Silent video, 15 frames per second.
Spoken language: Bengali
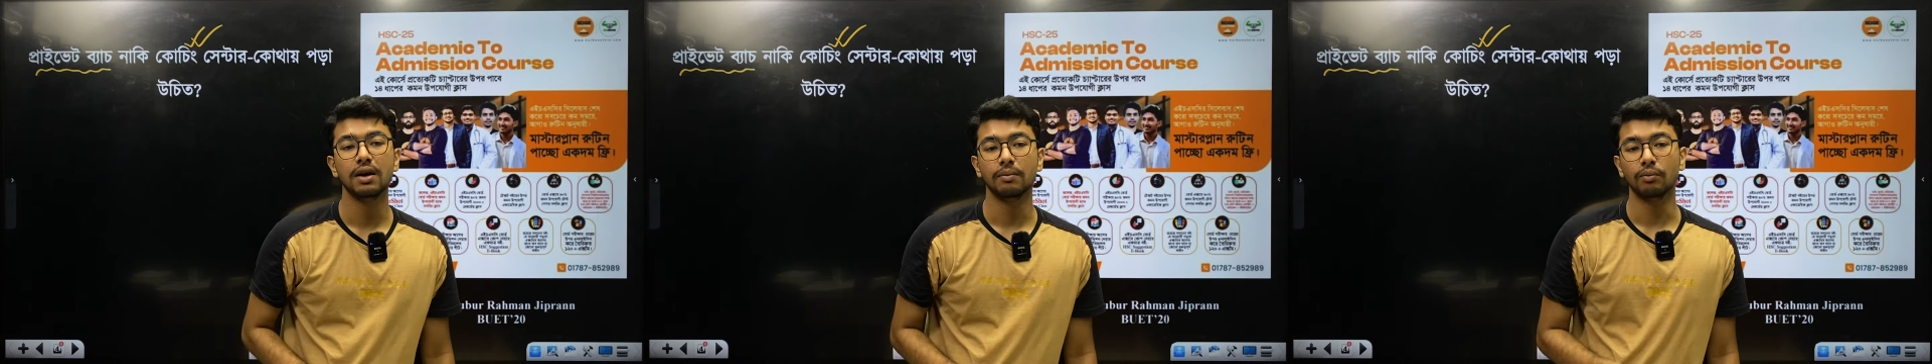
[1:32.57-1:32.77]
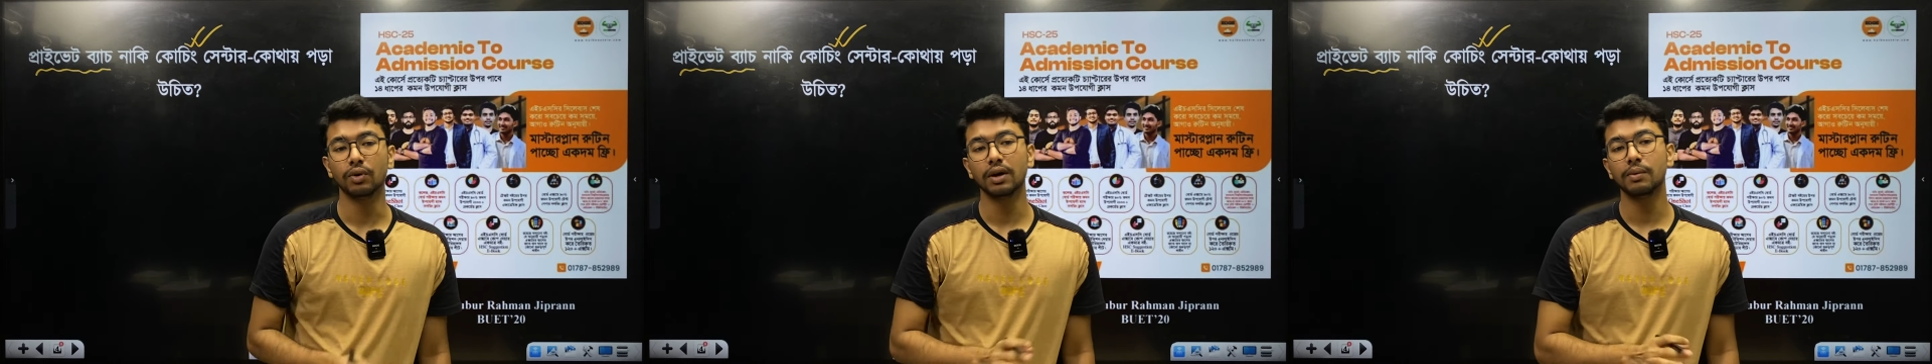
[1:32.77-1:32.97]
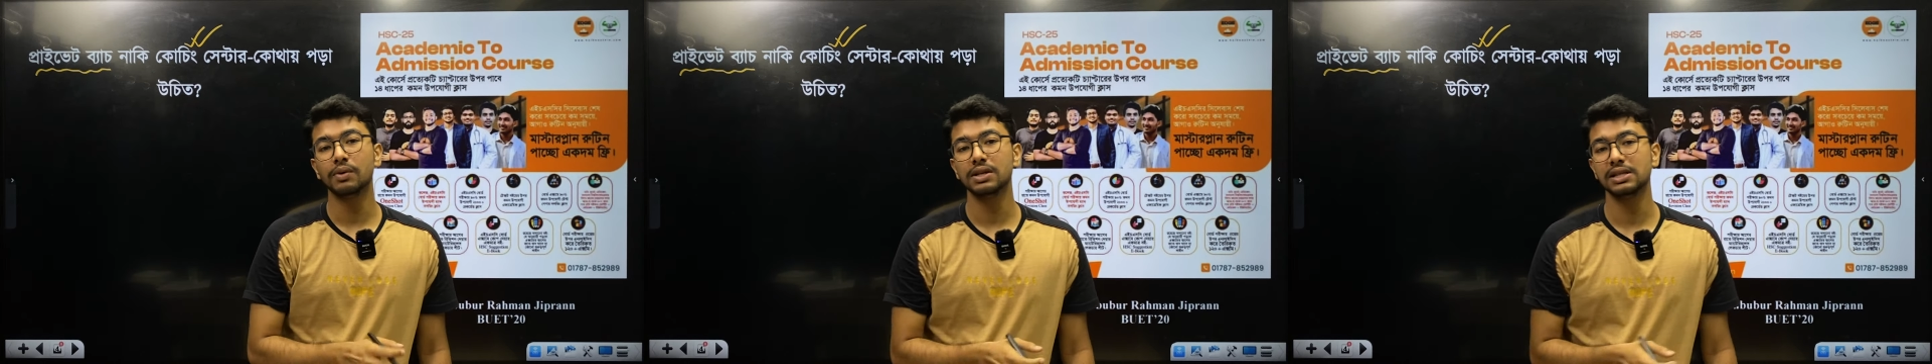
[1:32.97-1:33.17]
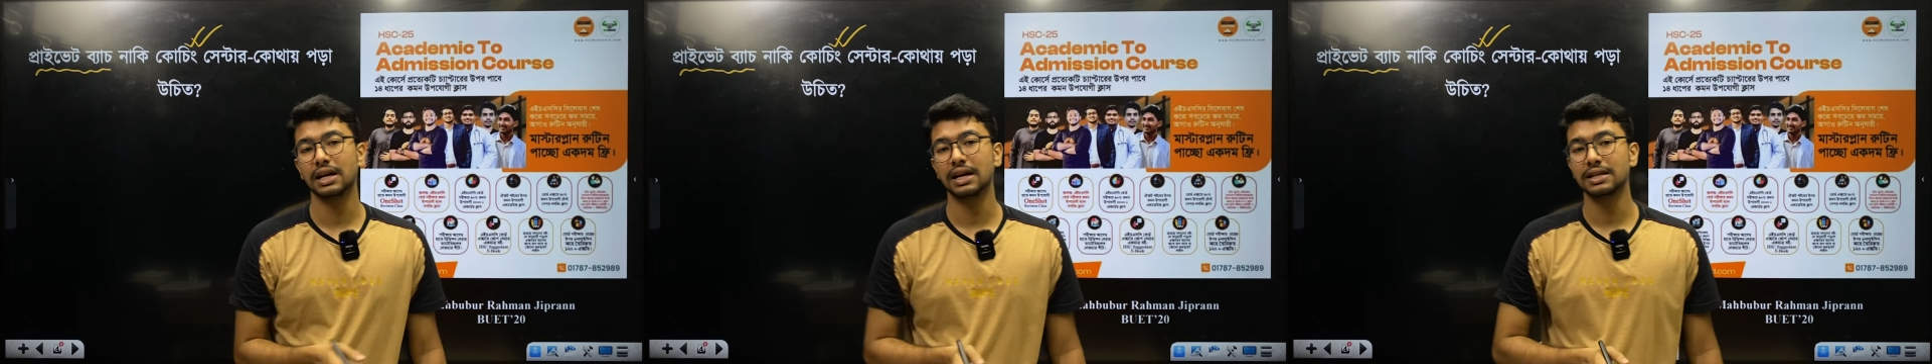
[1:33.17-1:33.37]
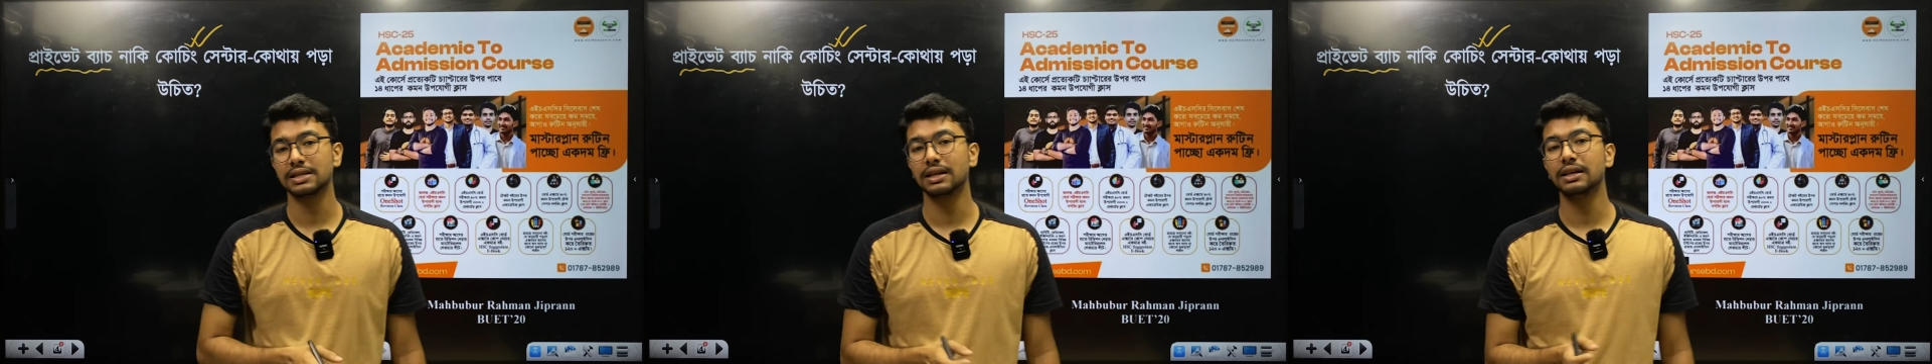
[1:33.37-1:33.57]
মোটামুটি যারা
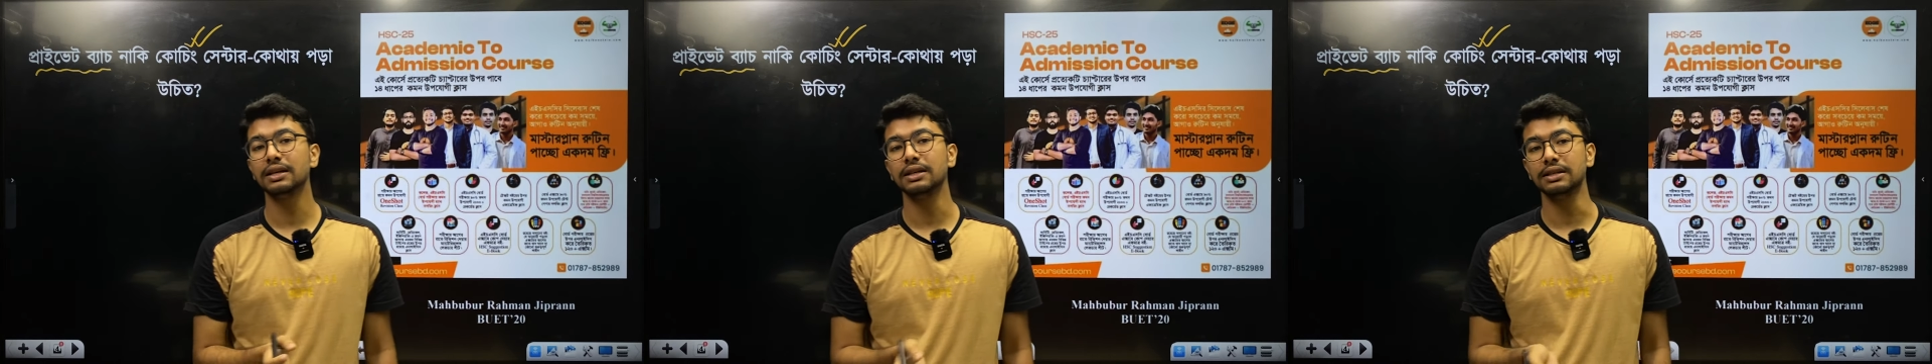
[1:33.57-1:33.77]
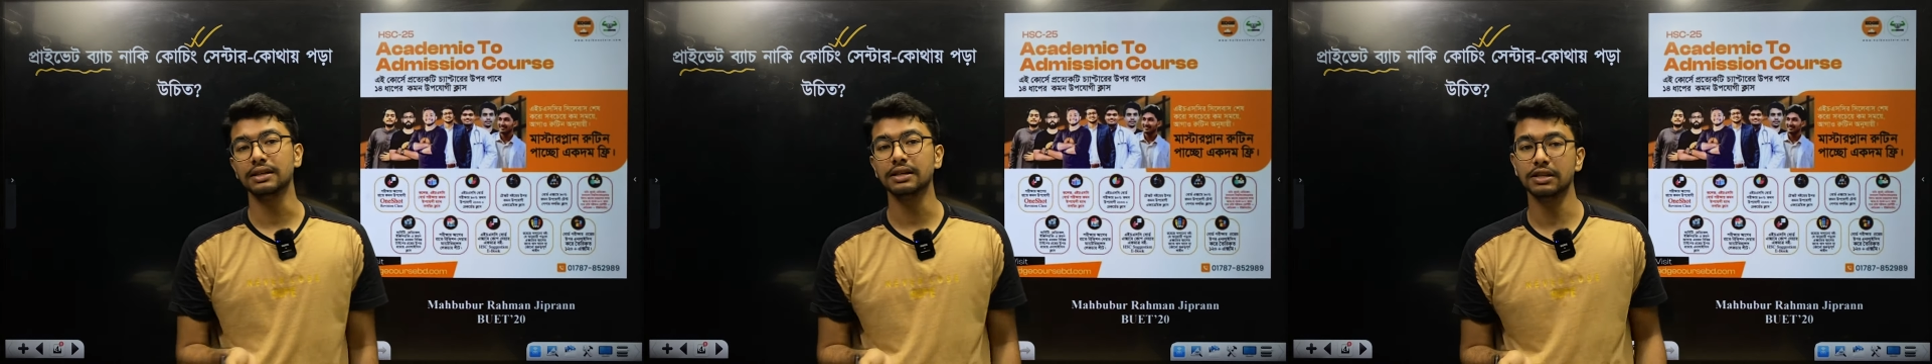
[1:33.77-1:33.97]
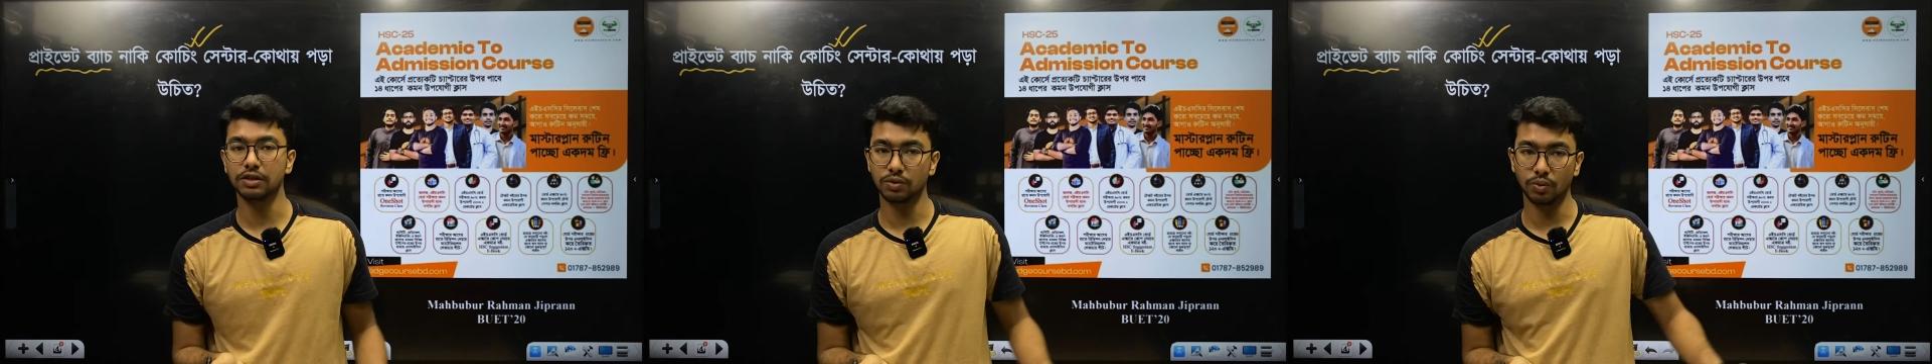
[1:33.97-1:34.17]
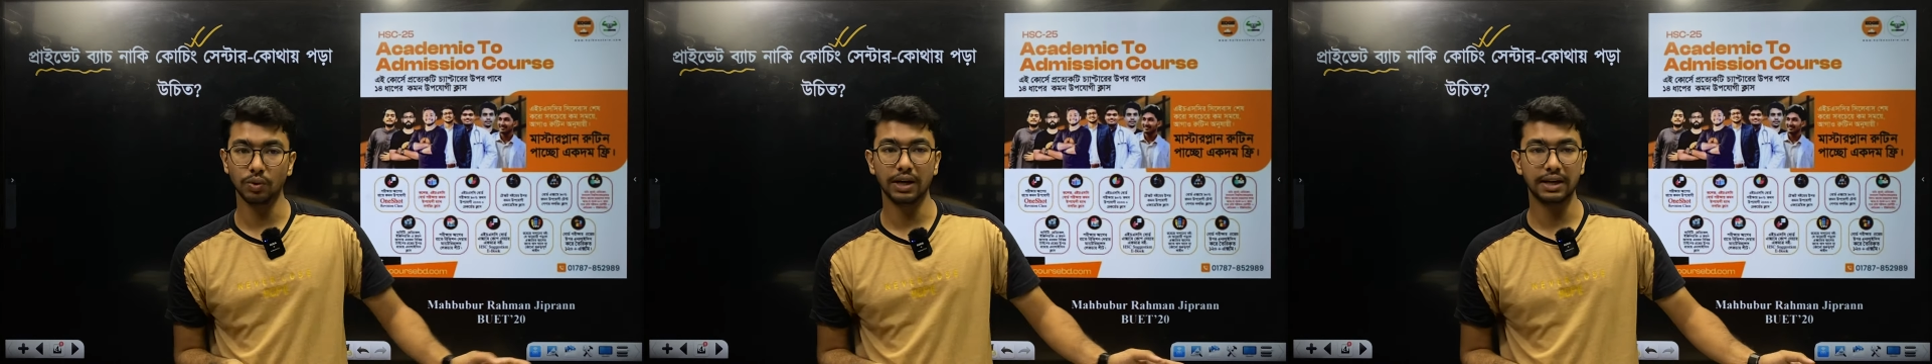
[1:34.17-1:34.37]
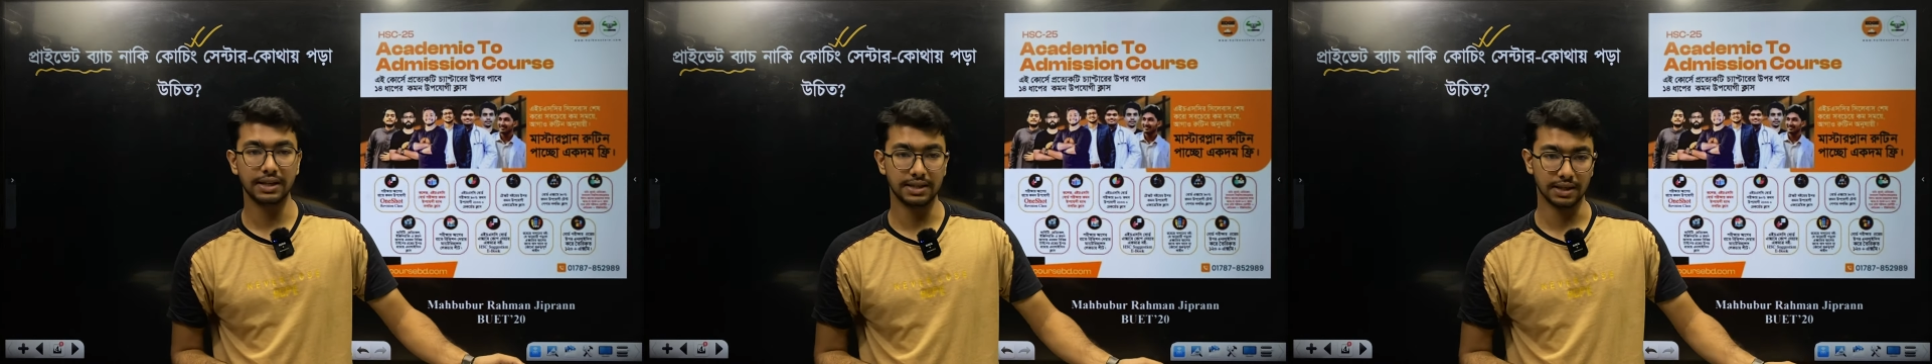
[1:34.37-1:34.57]
আছে কি
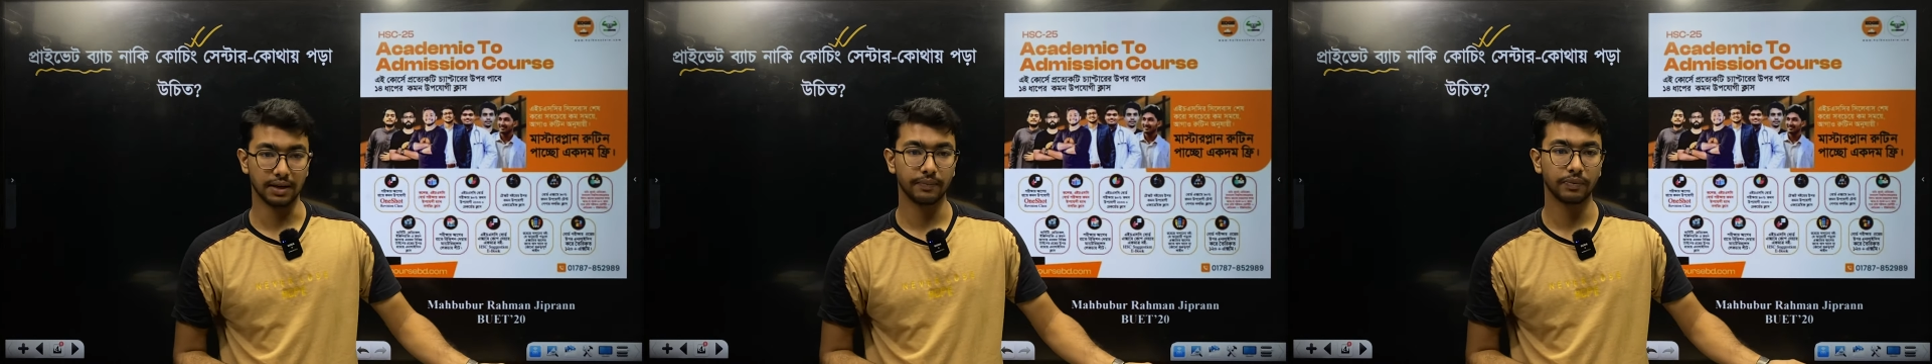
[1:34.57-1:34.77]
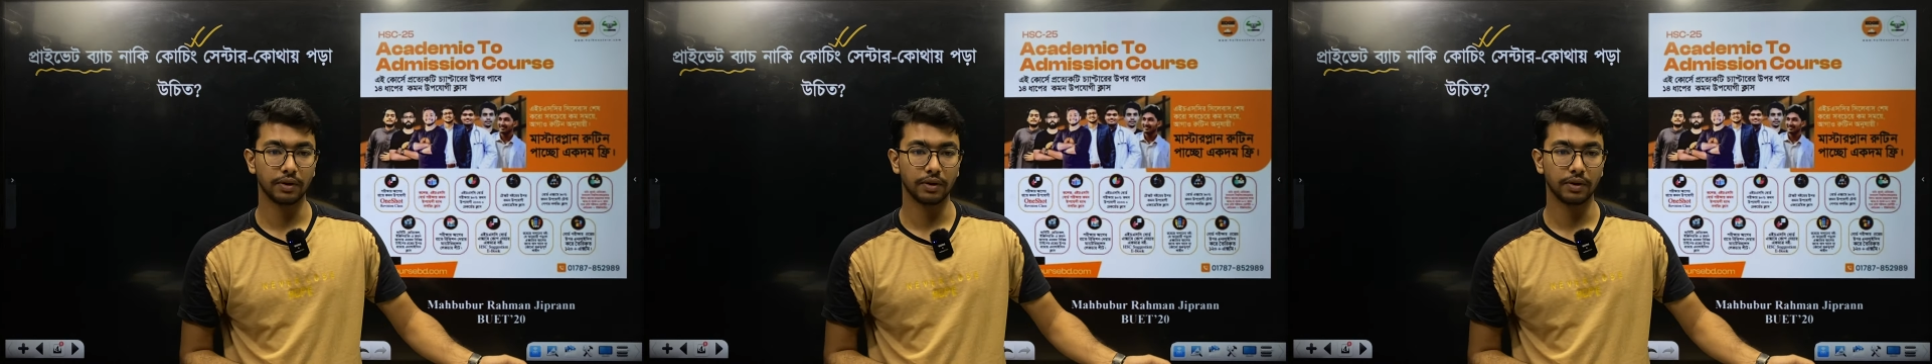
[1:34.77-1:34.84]
স্কুলের টিচার